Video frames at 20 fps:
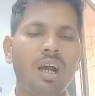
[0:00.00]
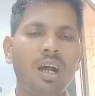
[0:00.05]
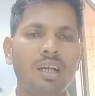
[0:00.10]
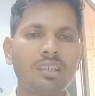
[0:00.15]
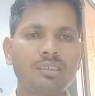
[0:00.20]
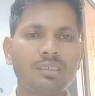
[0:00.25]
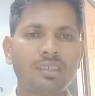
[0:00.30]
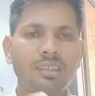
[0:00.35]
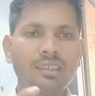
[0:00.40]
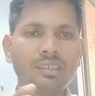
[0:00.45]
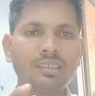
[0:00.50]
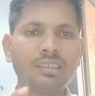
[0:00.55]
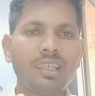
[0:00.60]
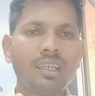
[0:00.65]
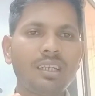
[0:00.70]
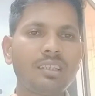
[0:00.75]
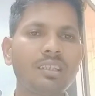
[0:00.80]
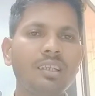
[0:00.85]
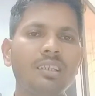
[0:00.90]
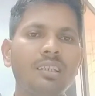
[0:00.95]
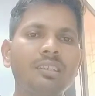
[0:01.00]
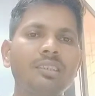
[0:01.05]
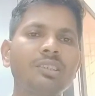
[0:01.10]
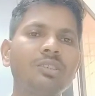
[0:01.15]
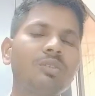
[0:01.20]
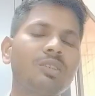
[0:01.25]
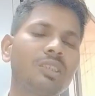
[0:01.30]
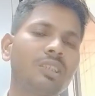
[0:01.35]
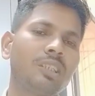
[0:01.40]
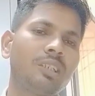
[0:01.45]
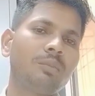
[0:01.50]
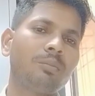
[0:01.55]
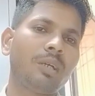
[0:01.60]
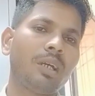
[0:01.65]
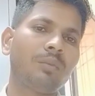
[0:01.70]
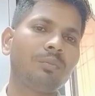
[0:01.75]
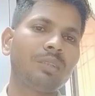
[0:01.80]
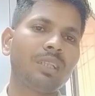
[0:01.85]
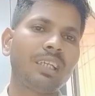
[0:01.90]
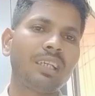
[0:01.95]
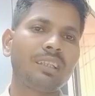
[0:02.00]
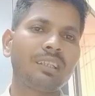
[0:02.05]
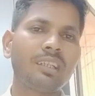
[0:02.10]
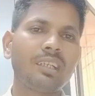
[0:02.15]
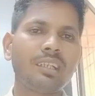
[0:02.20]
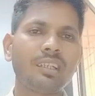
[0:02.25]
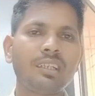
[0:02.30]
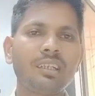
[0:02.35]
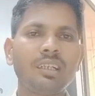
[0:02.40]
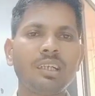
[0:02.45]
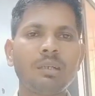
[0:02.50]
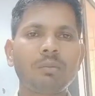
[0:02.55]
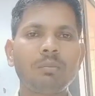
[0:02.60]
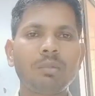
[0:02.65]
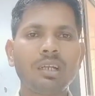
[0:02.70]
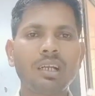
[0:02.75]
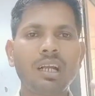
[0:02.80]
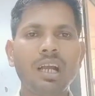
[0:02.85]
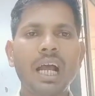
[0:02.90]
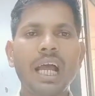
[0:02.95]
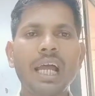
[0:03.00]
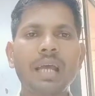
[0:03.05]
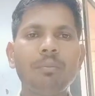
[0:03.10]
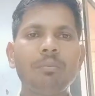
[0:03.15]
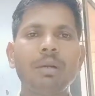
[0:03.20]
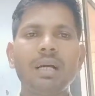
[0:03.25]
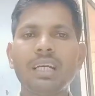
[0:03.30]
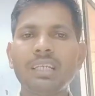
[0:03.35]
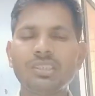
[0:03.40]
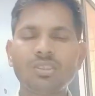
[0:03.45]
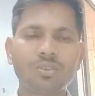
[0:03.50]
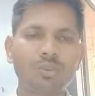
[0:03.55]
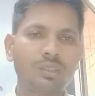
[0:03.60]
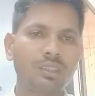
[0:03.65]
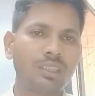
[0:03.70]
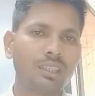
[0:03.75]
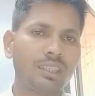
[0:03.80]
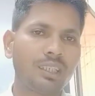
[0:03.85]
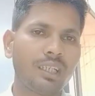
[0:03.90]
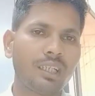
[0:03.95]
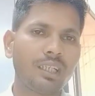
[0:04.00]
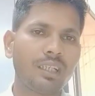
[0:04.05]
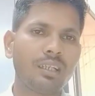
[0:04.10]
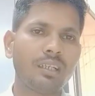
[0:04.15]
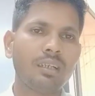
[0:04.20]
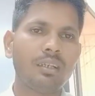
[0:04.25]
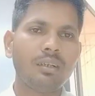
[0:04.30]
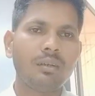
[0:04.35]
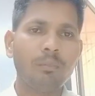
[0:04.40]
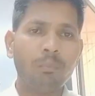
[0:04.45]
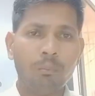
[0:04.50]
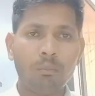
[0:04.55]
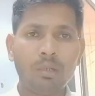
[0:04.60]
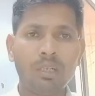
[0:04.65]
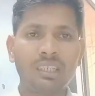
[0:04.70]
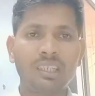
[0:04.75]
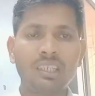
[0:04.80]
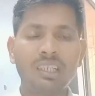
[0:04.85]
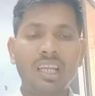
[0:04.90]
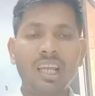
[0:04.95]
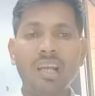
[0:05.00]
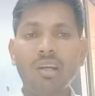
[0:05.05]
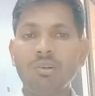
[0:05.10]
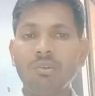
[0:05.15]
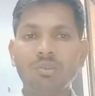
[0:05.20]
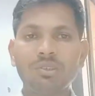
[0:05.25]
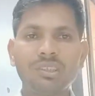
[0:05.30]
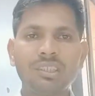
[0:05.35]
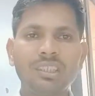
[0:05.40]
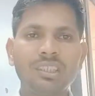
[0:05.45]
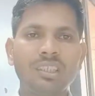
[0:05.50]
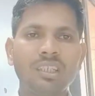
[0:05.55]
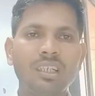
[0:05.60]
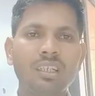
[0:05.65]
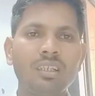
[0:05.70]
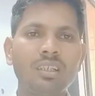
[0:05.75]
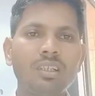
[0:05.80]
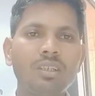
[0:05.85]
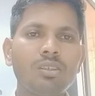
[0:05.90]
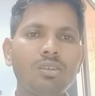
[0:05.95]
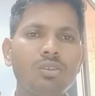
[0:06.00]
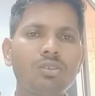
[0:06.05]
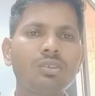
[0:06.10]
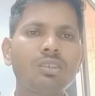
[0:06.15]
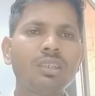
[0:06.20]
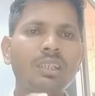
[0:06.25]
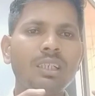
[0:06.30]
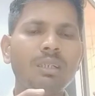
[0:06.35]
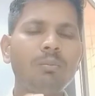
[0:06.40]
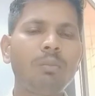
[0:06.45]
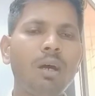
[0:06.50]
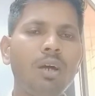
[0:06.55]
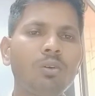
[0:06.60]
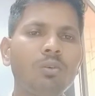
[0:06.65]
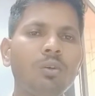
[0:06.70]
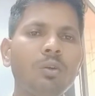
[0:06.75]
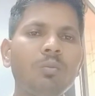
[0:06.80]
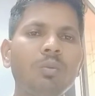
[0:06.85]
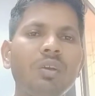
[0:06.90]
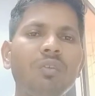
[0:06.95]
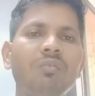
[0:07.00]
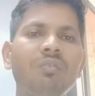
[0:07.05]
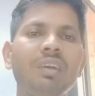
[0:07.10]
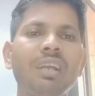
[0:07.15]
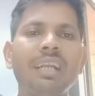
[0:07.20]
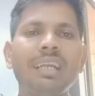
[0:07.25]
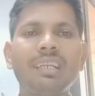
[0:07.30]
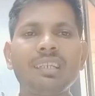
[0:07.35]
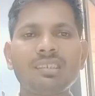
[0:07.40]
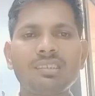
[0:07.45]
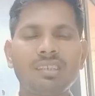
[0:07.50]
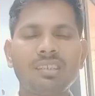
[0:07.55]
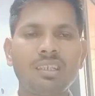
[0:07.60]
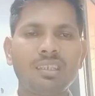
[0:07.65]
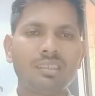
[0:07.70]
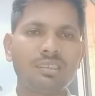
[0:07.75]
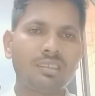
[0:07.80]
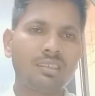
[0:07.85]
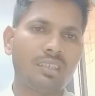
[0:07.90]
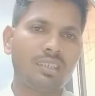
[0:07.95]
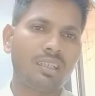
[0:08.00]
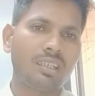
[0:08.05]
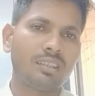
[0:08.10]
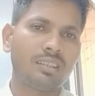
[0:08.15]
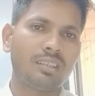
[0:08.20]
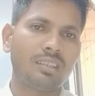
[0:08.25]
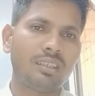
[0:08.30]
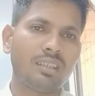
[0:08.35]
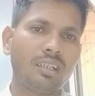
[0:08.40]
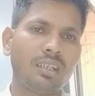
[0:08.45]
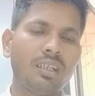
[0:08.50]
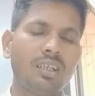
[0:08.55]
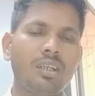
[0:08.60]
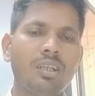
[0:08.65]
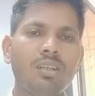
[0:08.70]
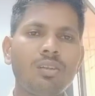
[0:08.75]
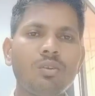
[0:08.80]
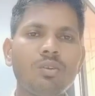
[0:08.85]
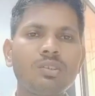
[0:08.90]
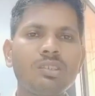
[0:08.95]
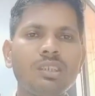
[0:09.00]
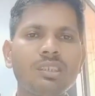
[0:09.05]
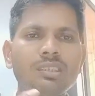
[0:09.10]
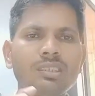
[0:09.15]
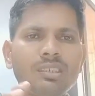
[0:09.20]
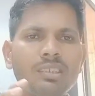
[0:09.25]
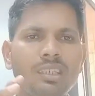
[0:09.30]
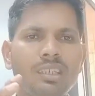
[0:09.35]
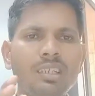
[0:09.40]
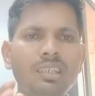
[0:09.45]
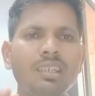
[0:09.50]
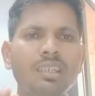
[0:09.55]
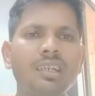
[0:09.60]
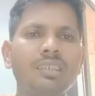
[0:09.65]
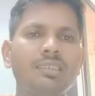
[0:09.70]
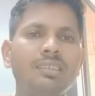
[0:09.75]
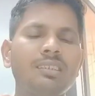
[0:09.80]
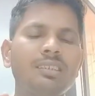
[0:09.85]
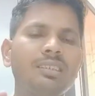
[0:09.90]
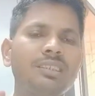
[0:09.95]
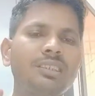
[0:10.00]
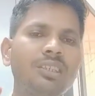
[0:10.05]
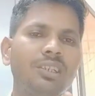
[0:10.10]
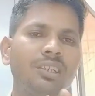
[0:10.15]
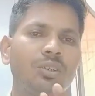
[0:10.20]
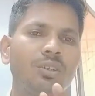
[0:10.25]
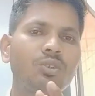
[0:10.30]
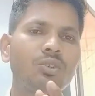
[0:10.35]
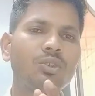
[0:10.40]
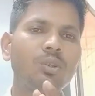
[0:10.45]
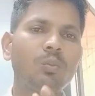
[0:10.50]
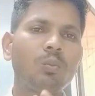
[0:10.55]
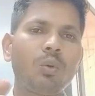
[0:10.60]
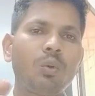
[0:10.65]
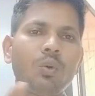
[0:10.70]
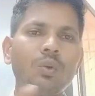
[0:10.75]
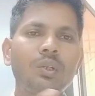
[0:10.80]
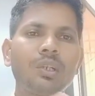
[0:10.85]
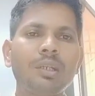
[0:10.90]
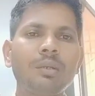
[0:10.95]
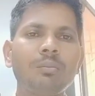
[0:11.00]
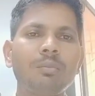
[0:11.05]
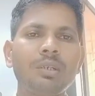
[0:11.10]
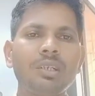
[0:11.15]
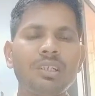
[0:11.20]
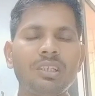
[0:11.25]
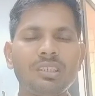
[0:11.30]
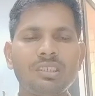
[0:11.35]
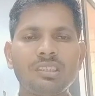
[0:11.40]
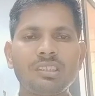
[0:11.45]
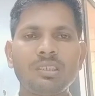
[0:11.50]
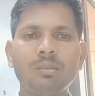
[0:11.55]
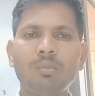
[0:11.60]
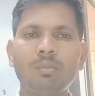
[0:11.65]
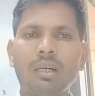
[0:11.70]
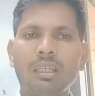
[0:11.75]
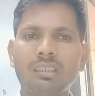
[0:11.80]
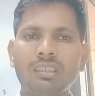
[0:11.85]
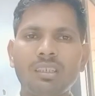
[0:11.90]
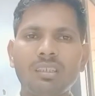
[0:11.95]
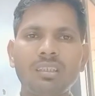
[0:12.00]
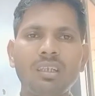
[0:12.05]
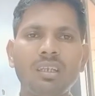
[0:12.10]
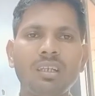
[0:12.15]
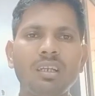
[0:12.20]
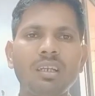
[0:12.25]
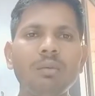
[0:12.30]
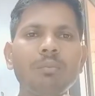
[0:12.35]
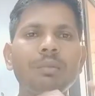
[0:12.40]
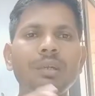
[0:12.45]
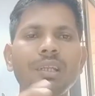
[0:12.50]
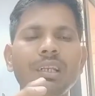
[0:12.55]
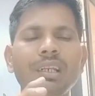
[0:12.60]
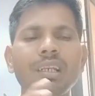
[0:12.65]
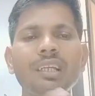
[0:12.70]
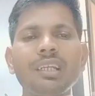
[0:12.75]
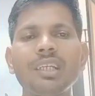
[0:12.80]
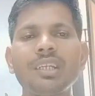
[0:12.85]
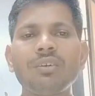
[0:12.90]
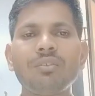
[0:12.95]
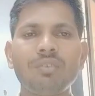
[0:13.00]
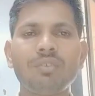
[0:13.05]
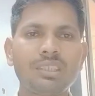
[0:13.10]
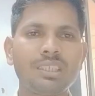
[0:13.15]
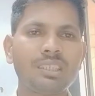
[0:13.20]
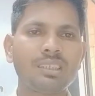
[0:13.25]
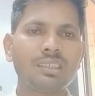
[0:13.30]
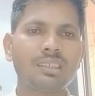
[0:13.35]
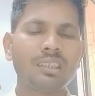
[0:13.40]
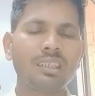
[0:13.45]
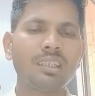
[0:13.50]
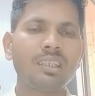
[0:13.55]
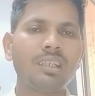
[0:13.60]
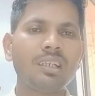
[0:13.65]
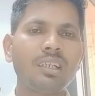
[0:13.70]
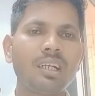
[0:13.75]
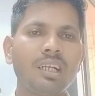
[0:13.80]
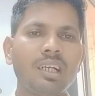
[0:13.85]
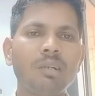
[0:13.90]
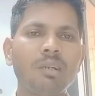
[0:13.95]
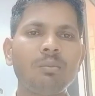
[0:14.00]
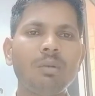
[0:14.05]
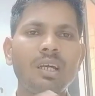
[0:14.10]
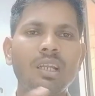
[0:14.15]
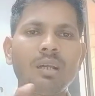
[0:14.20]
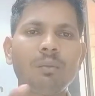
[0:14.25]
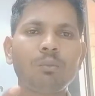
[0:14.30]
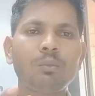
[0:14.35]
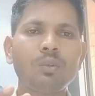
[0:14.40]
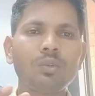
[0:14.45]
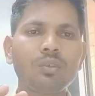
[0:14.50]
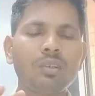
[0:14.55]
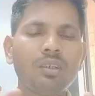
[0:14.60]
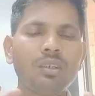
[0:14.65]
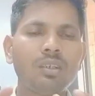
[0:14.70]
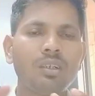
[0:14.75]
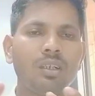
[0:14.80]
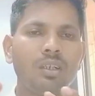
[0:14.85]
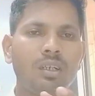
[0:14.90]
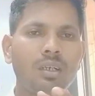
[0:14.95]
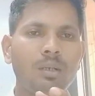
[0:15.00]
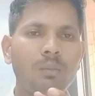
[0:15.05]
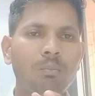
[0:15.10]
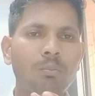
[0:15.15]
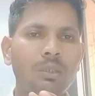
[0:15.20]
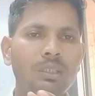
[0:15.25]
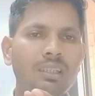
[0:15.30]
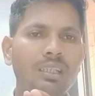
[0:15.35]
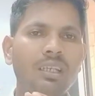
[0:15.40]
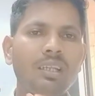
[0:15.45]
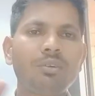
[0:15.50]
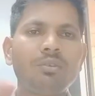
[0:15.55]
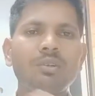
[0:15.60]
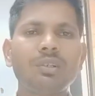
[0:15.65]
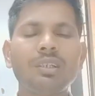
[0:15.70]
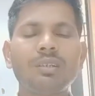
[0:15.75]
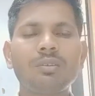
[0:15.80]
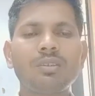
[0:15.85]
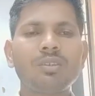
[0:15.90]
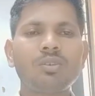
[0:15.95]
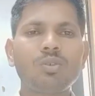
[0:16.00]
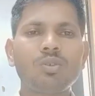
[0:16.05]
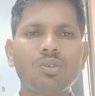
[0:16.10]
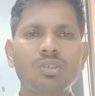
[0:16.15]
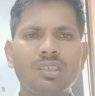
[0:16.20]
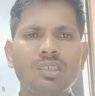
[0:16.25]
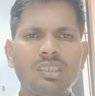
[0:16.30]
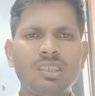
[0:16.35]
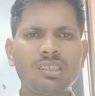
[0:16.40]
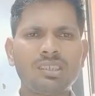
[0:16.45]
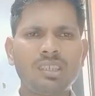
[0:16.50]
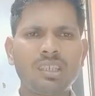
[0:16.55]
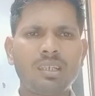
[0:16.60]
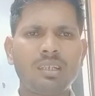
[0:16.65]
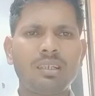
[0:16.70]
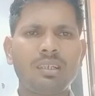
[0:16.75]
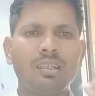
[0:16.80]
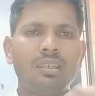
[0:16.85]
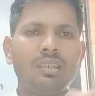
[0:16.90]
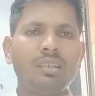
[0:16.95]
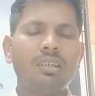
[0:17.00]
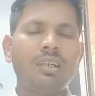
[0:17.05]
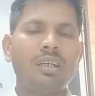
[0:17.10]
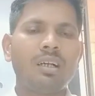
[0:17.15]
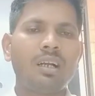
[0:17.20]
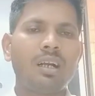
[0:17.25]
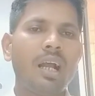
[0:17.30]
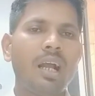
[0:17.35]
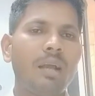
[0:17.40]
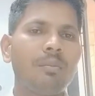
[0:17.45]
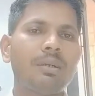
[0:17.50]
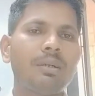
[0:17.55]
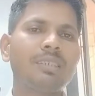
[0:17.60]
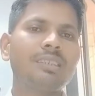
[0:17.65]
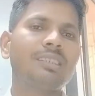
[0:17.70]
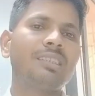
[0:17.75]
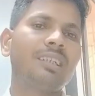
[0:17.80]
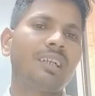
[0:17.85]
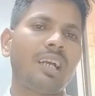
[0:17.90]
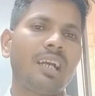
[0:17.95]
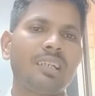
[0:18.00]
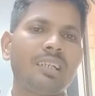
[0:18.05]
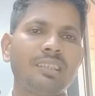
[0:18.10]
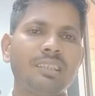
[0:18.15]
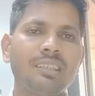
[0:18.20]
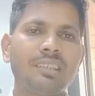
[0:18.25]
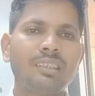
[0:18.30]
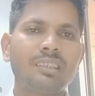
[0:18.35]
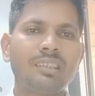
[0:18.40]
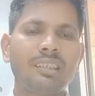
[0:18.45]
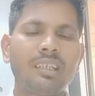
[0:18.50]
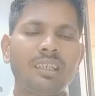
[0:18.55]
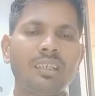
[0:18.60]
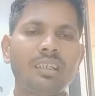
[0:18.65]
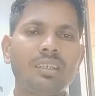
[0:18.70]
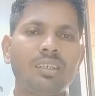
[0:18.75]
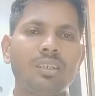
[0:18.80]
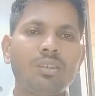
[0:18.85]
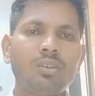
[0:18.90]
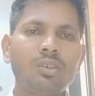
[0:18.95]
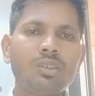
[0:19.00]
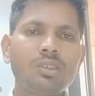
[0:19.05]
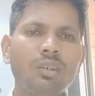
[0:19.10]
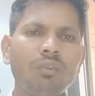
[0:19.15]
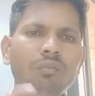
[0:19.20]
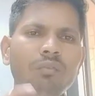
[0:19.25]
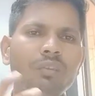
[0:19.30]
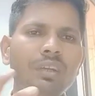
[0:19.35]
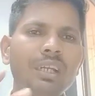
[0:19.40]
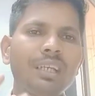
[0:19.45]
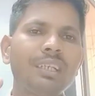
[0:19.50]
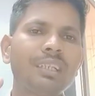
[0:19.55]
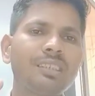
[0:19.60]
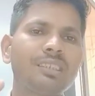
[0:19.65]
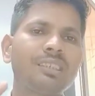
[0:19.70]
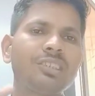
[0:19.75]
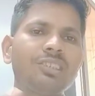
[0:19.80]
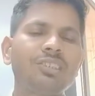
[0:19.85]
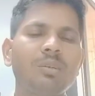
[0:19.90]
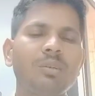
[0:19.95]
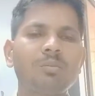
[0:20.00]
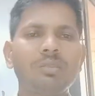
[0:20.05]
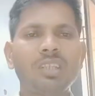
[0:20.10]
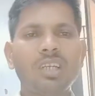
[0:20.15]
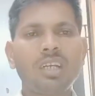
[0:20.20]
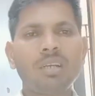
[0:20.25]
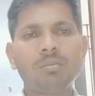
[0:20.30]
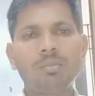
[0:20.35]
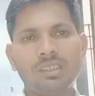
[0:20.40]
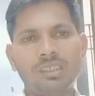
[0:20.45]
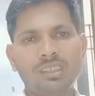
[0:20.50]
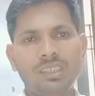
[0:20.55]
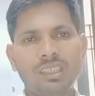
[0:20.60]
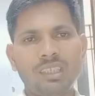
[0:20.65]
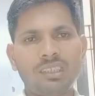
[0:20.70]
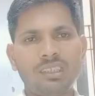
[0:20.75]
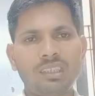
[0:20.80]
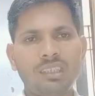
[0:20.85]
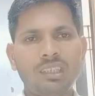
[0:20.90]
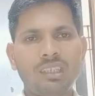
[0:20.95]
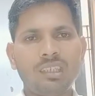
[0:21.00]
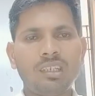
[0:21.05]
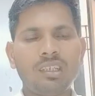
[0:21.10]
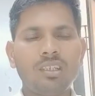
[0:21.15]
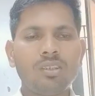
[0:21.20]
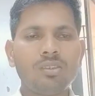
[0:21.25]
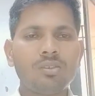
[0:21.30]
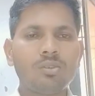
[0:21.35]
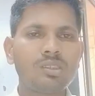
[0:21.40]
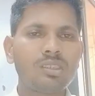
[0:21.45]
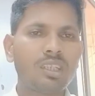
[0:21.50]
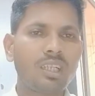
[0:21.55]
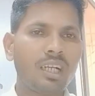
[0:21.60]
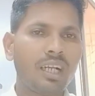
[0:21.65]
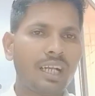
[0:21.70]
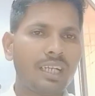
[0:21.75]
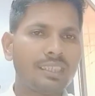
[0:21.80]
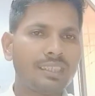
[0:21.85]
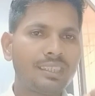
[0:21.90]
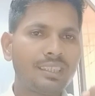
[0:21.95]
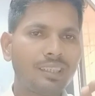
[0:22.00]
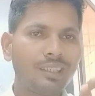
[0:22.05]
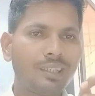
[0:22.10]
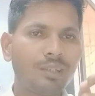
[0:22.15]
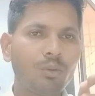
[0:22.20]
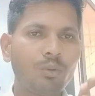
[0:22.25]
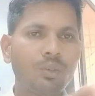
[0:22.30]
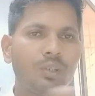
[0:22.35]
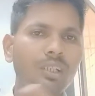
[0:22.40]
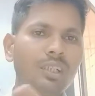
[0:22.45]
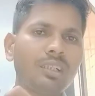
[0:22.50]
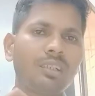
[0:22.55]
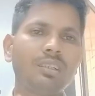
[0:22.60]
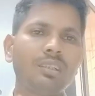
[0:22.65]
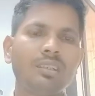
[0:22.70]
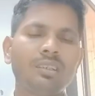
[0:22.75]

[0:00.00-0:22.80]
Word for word: आज कई सारे दैनिक जीवन शैली में हम देखते हैं कि घर में गाय भैंस होती हैं बकरियाँ होती हैं तो कई बार उनमें एक वीकनेसता नज़र आती है दोस्त एक सही ढंग से शरीर को जो प्रोटीन मिनरल्स की मात्रा न मिलने की वजह से कई बार आपको पतले हुए दोस्त कई सारे गाय भैंस दिखाई देती हैं तो एक वीकनेस की क्षमताएं बन जाती है तो एक ऐसी यूनिक